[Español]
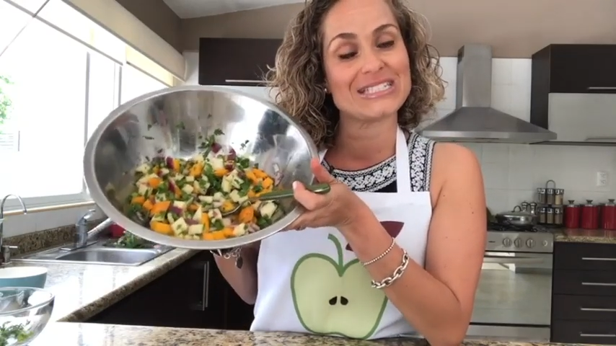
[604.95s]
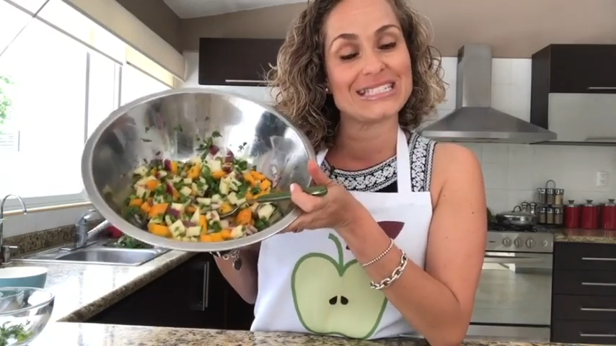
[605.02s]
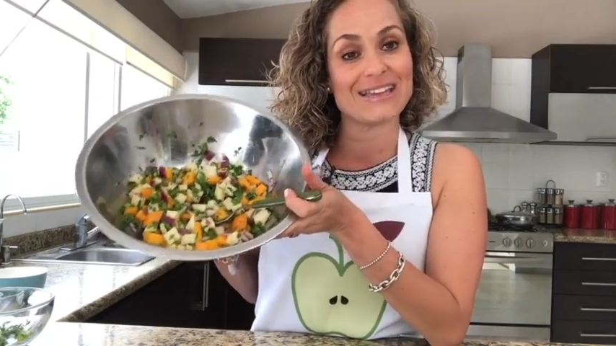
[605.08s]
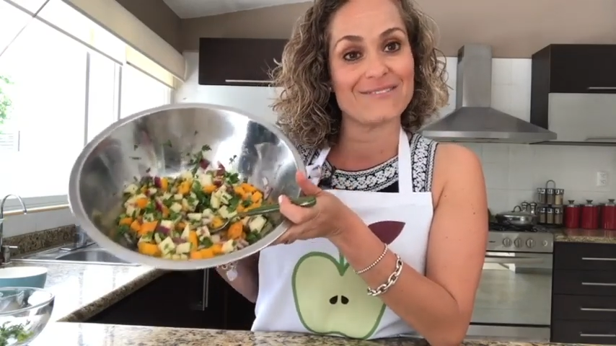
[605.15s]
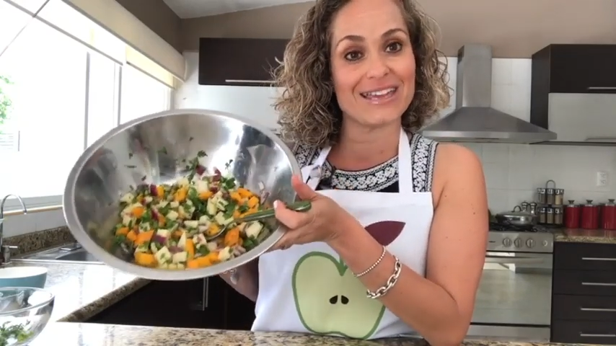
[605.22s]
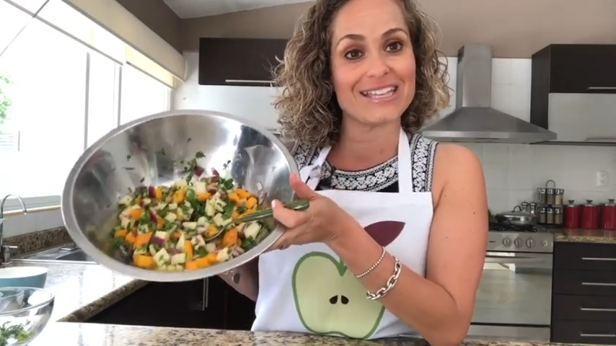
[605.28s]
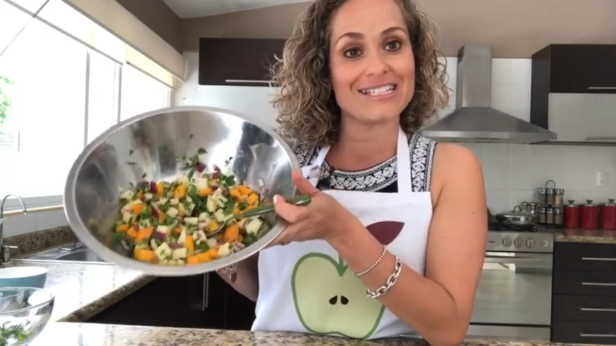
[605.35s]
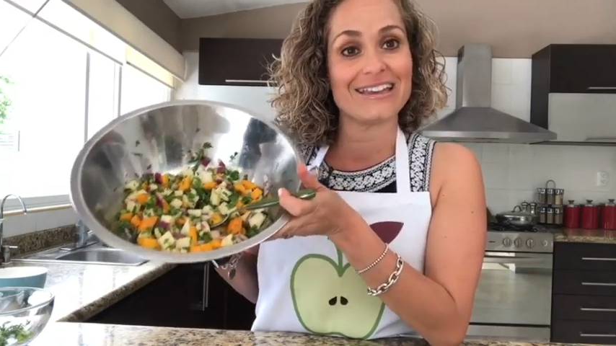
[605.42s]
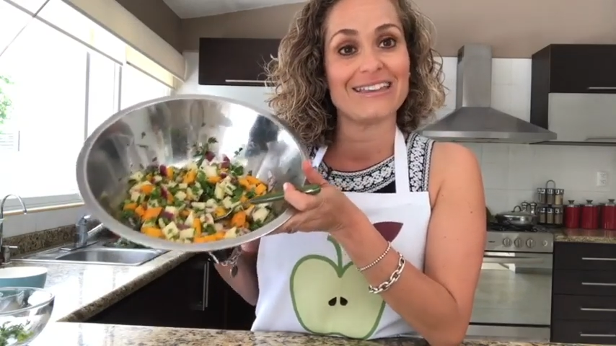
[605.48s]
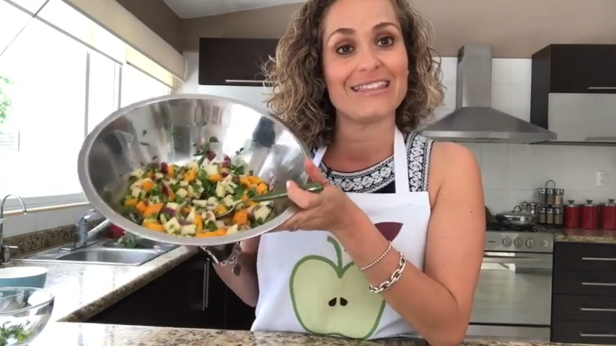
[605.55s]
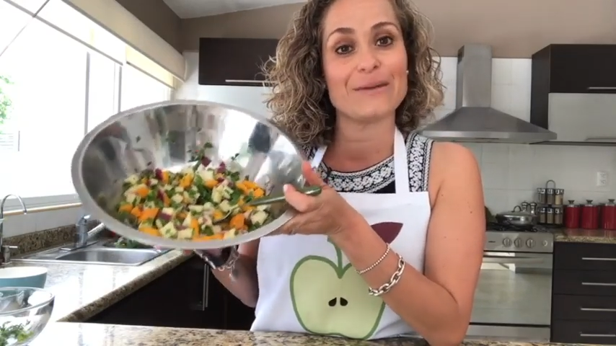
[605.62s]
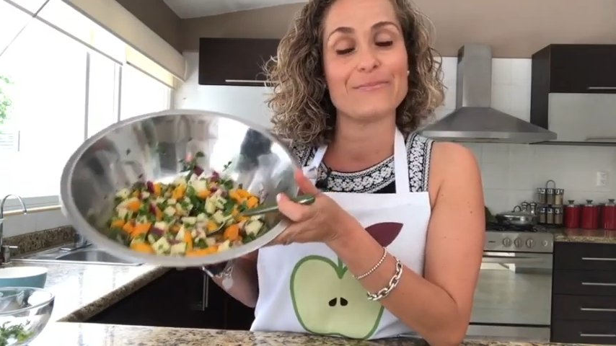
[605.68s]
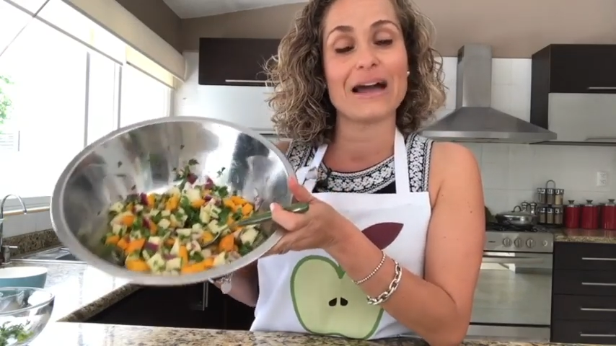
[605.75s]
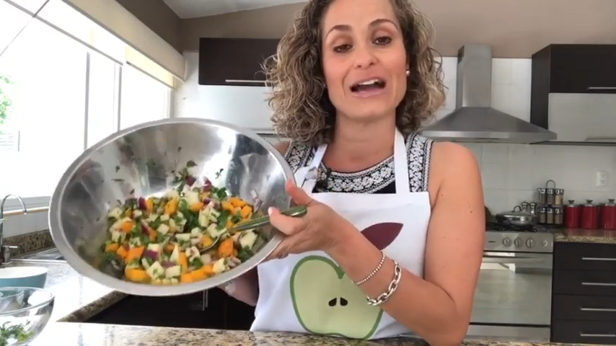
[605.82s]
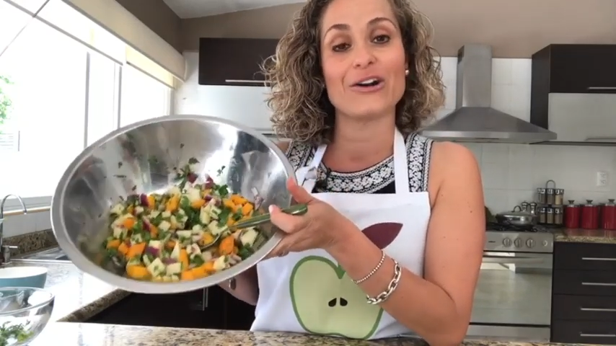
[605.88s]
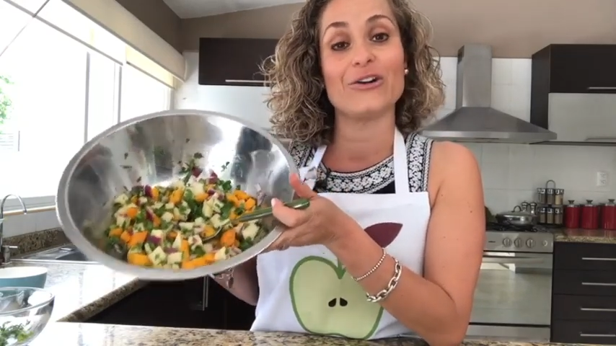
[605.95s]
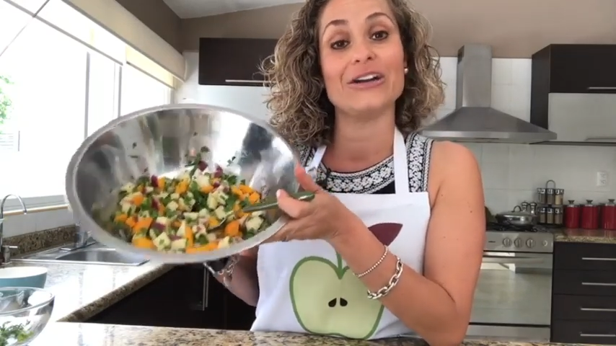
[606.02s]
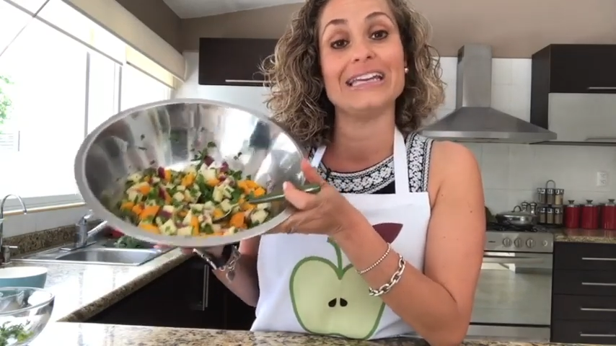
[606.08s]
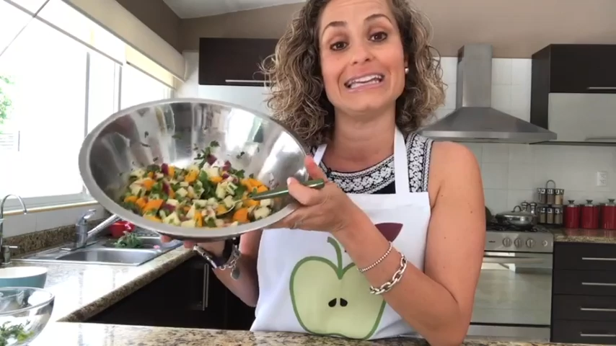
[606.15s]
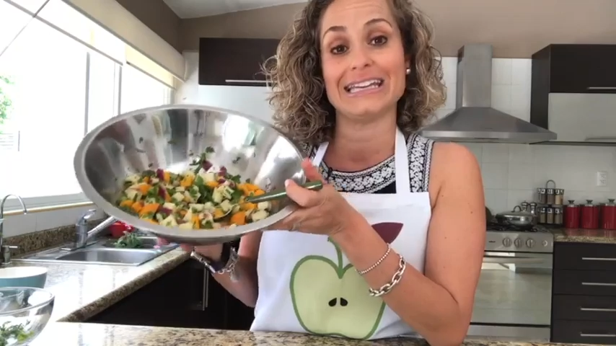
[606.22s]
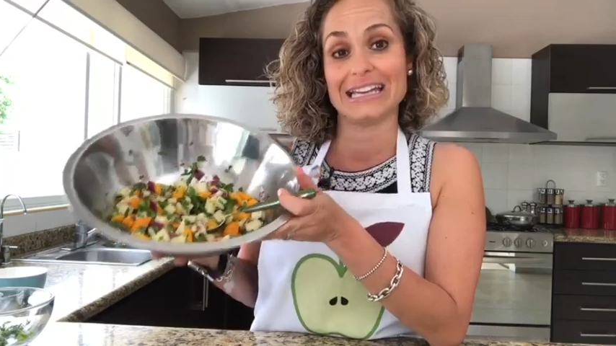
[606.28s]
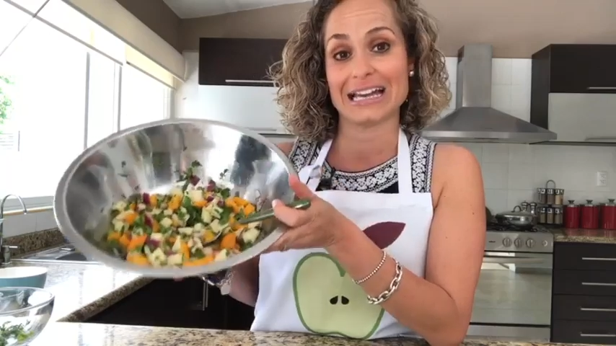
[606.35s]
ceviche de mango
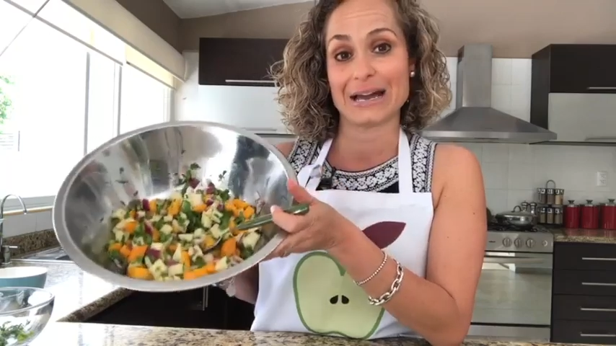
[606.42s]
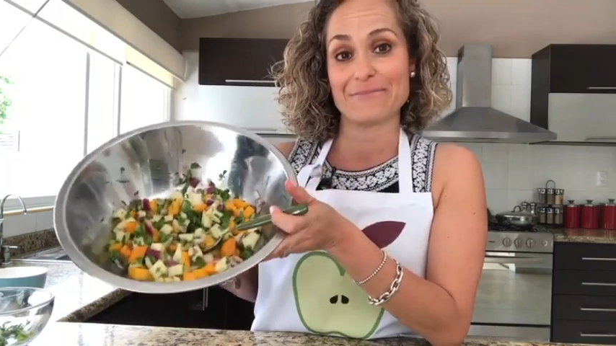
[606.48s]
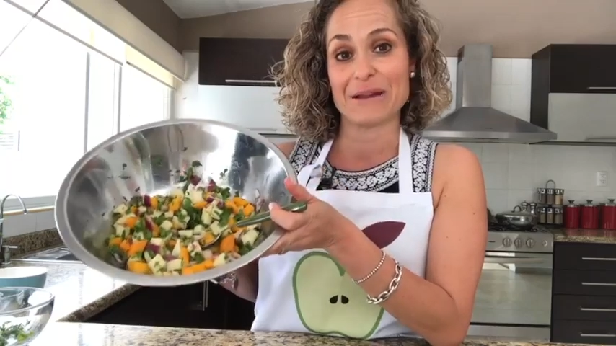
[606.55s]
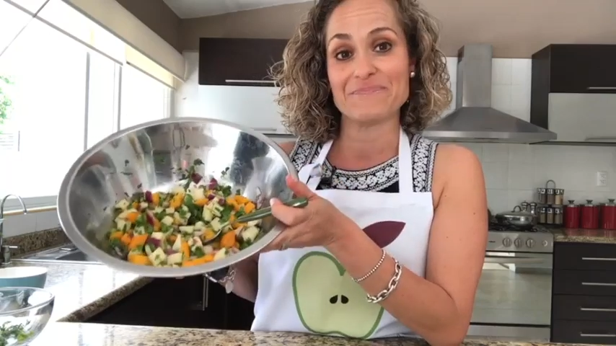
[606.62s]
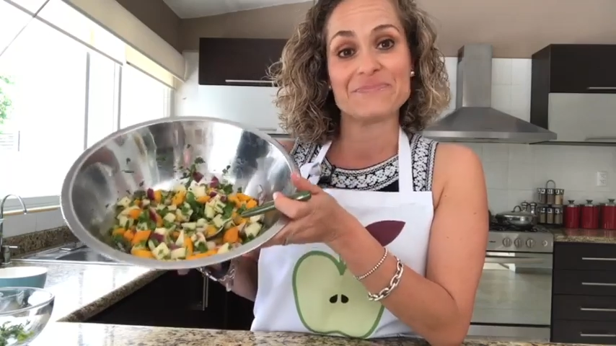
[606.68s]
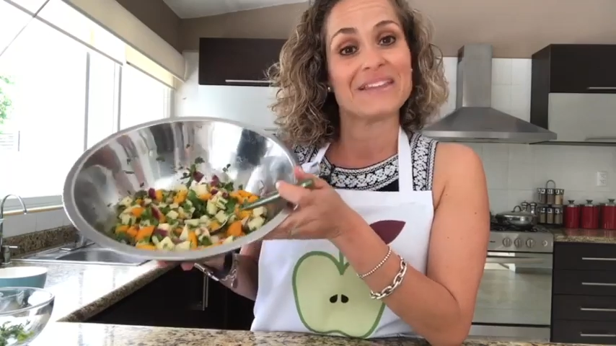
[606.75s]
y jicama.